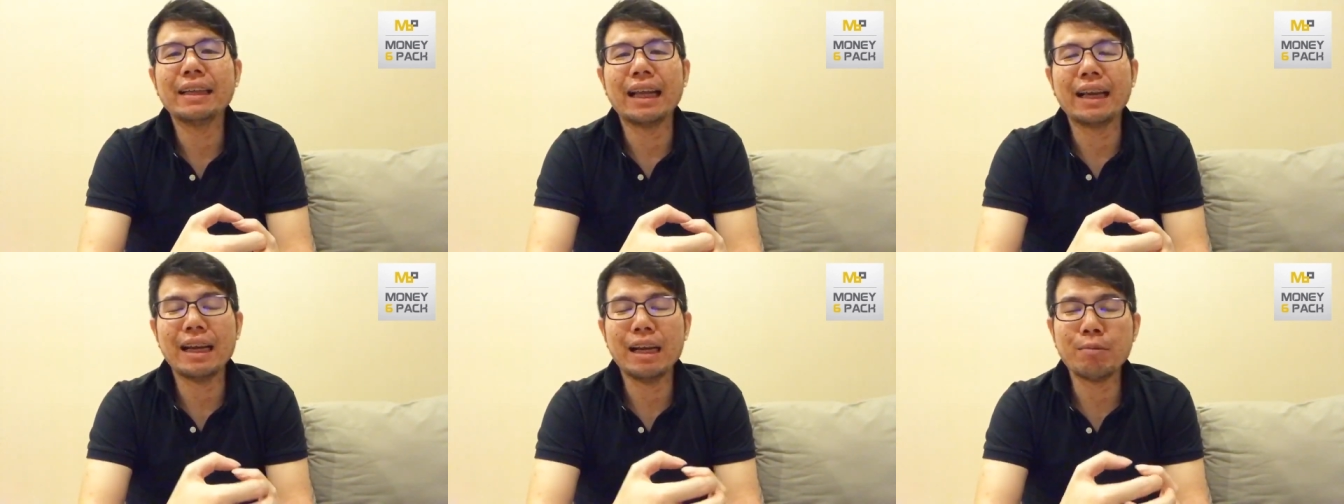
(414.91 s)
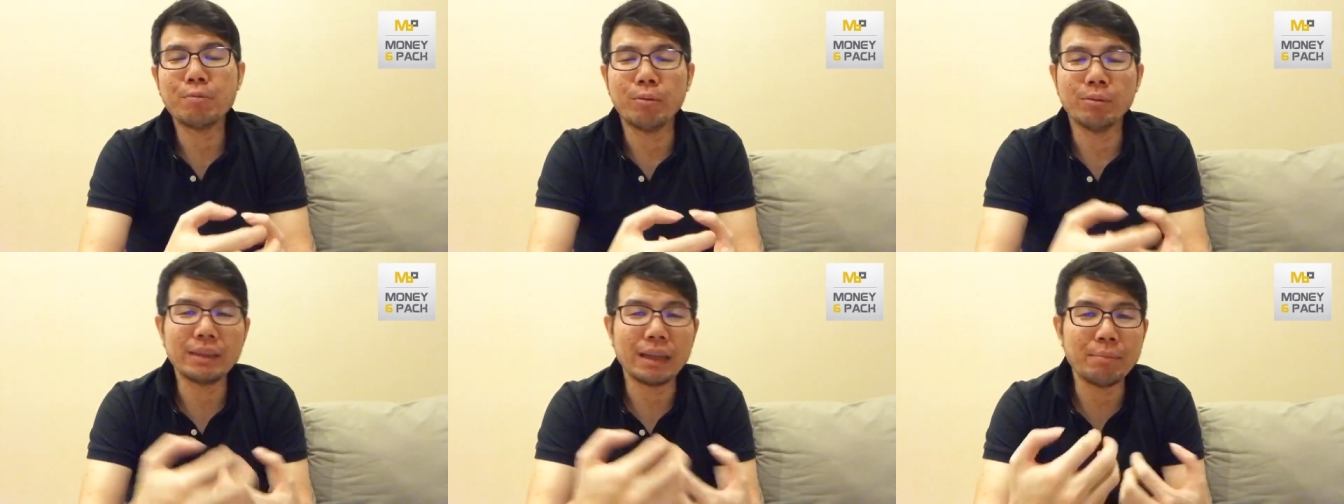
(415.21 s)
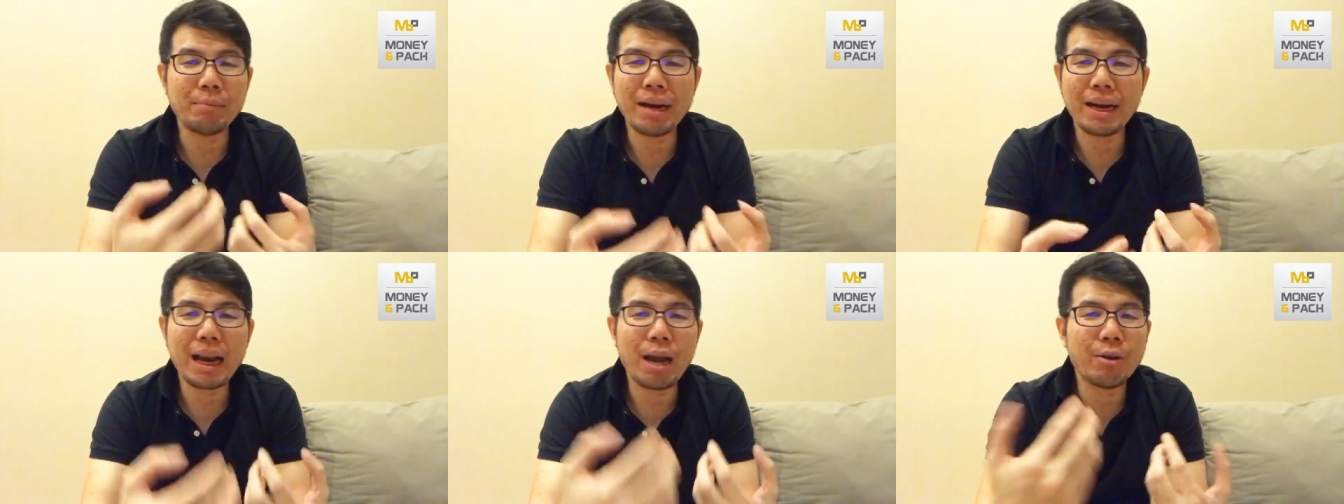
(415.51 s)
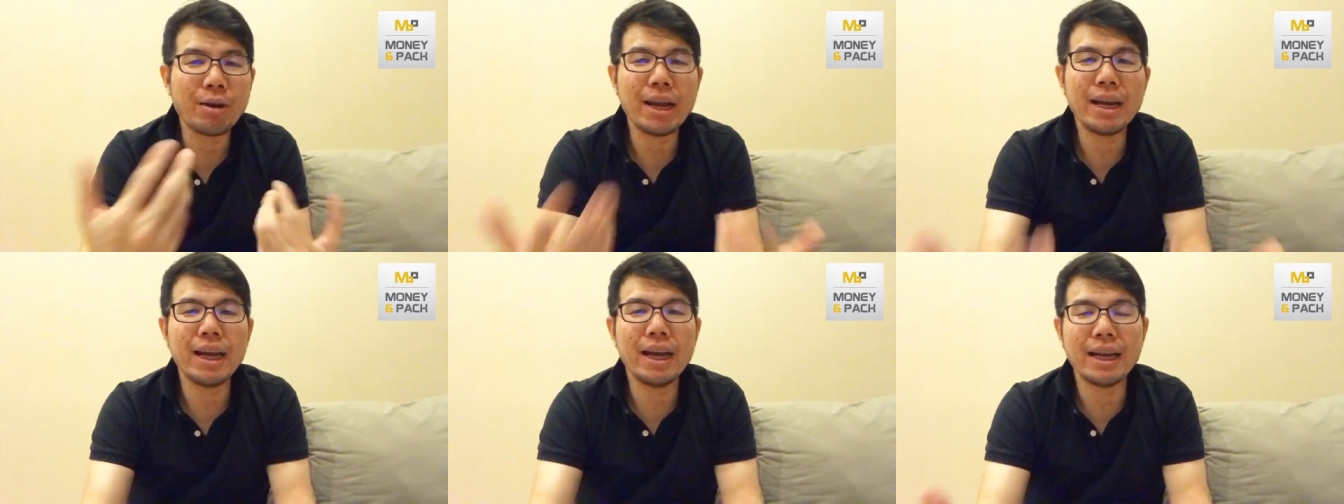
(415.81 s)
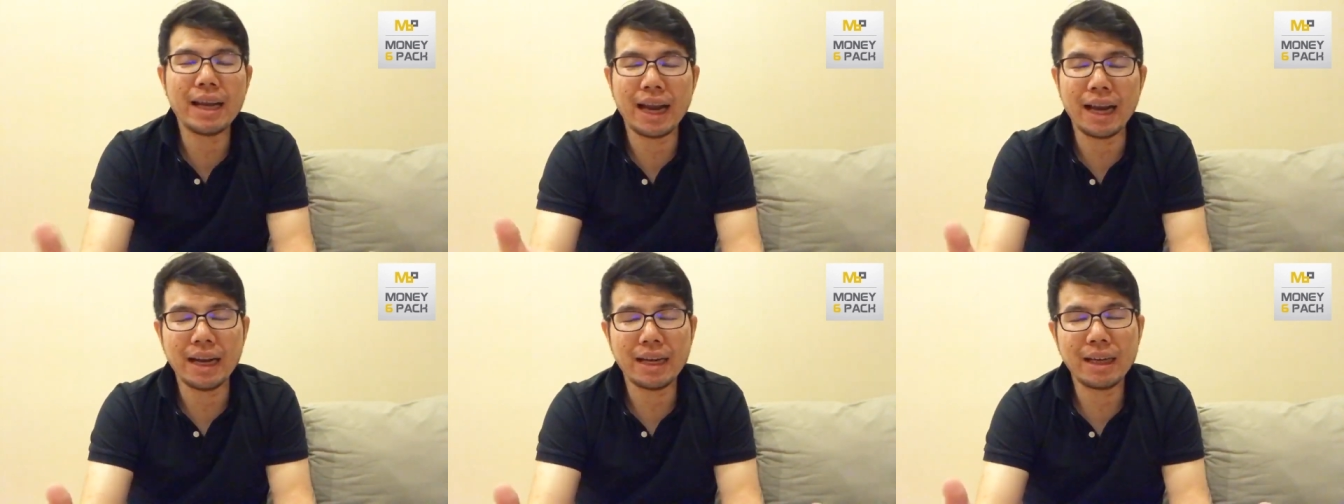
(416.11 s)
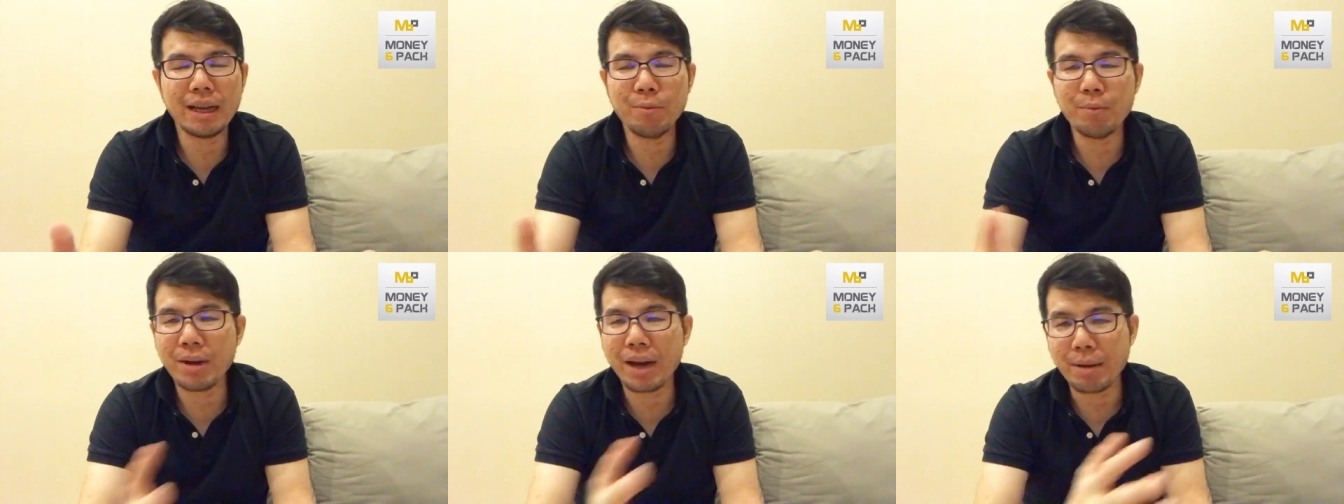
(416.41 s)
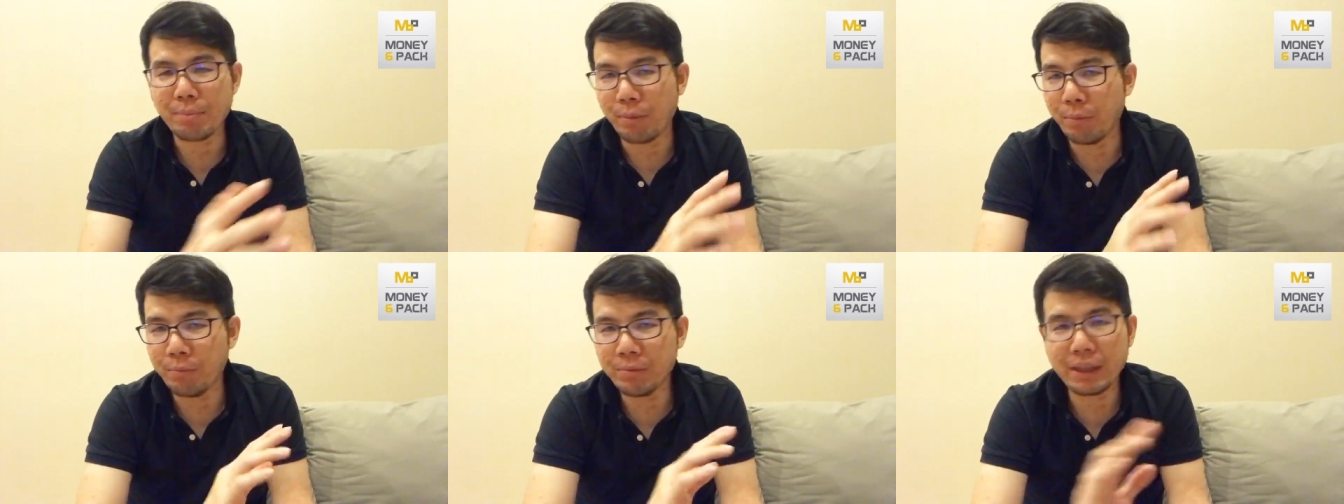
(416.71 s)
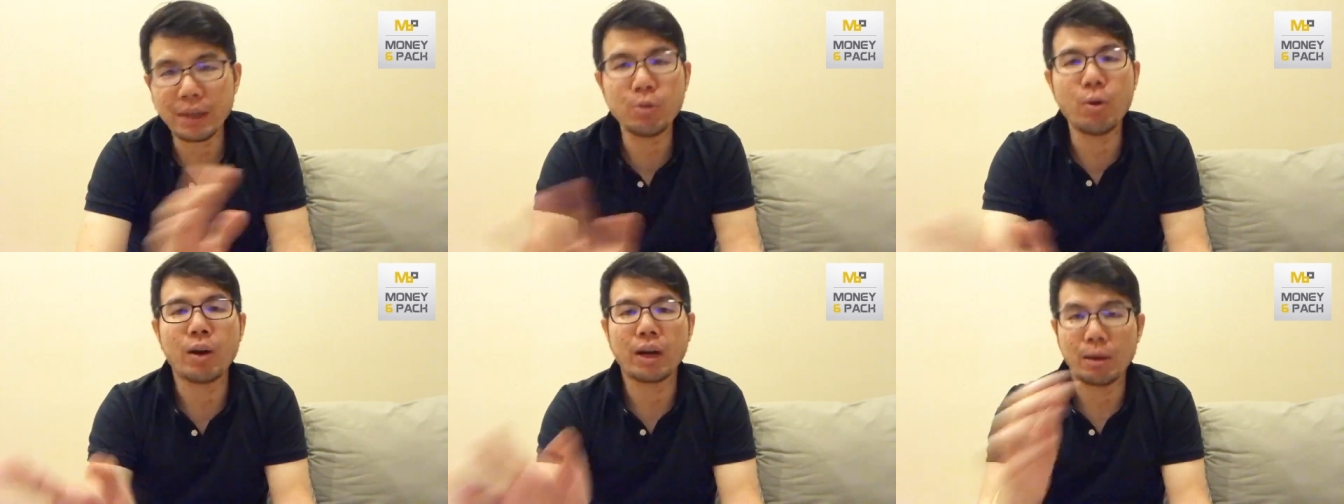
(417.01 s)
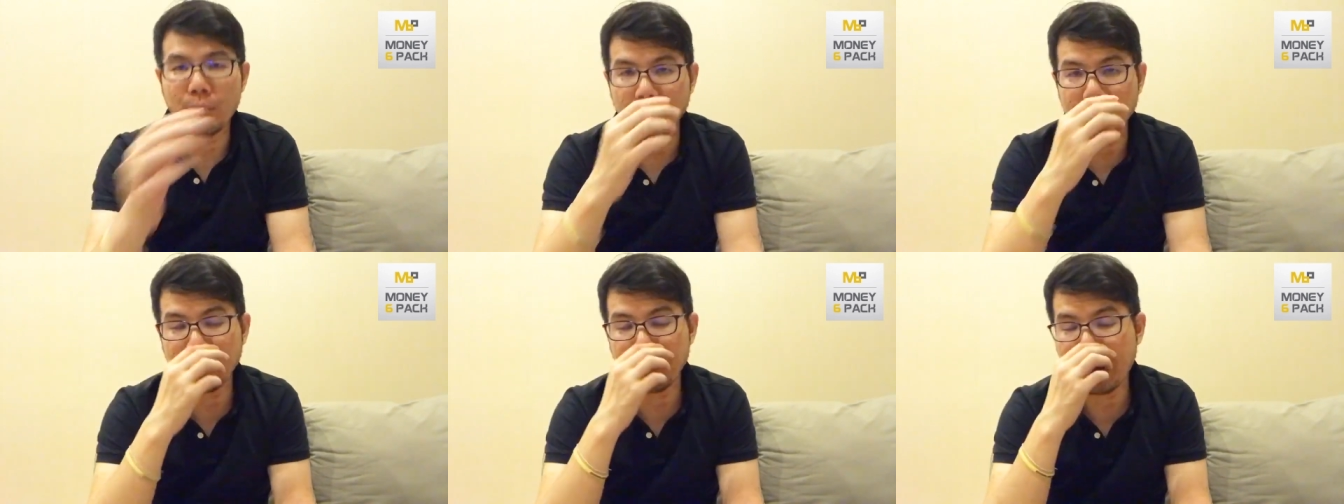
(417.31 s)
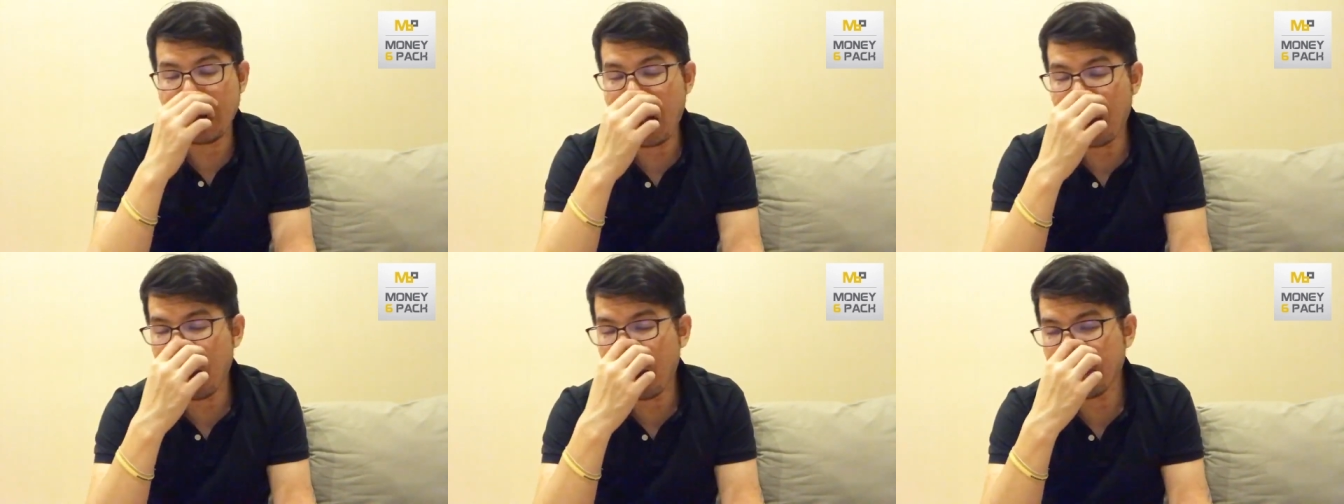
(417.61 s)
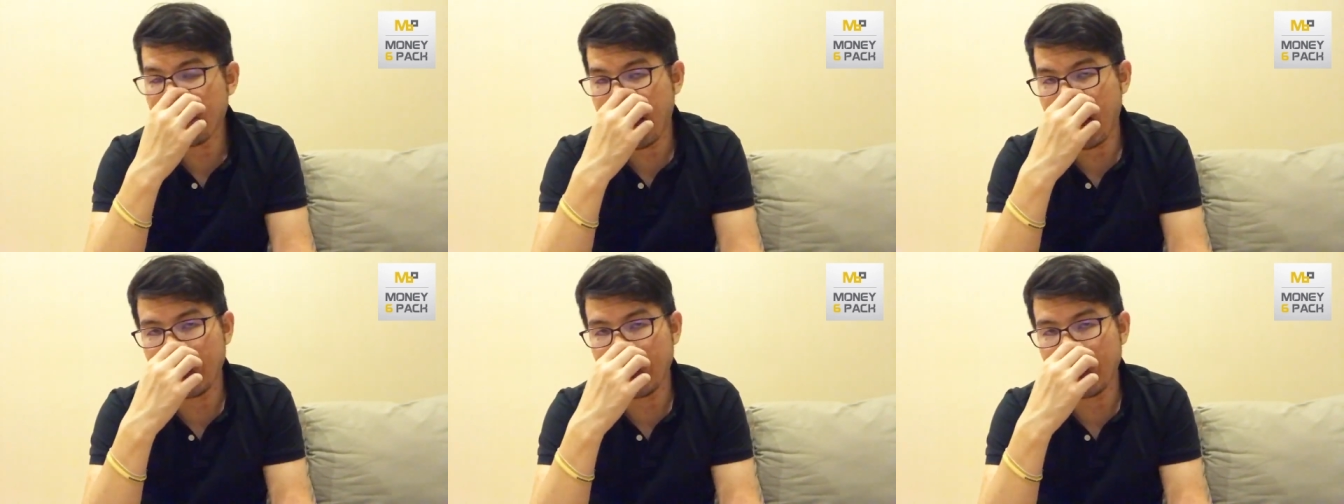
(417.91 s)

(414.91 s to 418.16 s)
เกิดผมสามารถเล่าได้เลยเนี่ยถ้าวันไหนผมสะดวกเดี๋ยวผมจะมาเล่าให้ฟัง